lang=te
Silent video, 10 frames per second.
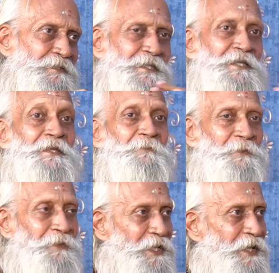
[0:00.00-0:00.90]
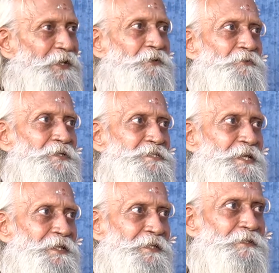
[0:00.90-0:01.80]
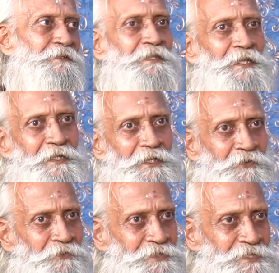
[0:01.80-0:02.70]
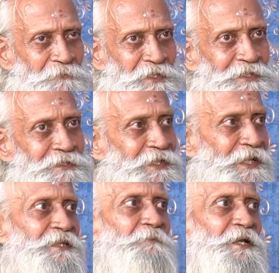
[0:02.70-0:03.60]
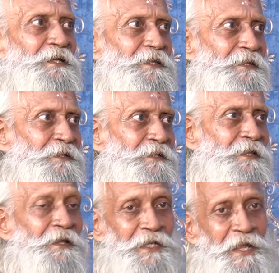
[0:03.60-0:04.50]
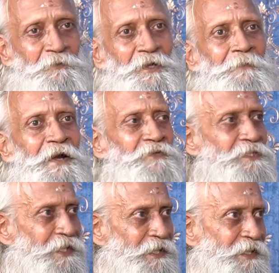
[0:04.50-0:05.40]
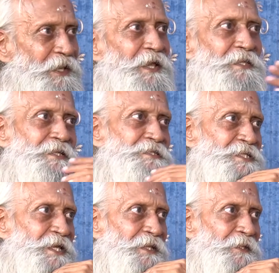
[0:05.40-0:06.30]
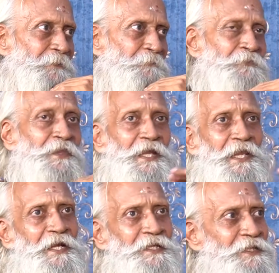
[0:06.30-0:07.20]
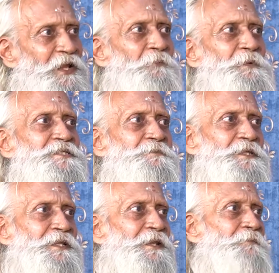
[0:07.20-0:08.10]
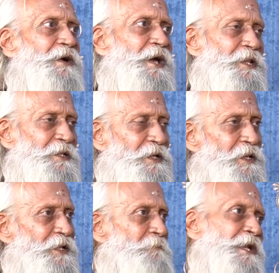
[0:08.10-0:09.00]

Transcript: దీన్ని మనం ఎలా గౌరవించాలి దీన్ని గౌరవించడం అంటే దీని అర్థం ఏంటి రాబోయే భావితరాలకు ఎలా అందించాలి ఇలాంటి టాపిక్స్ మీద నేను అనర్గణంగా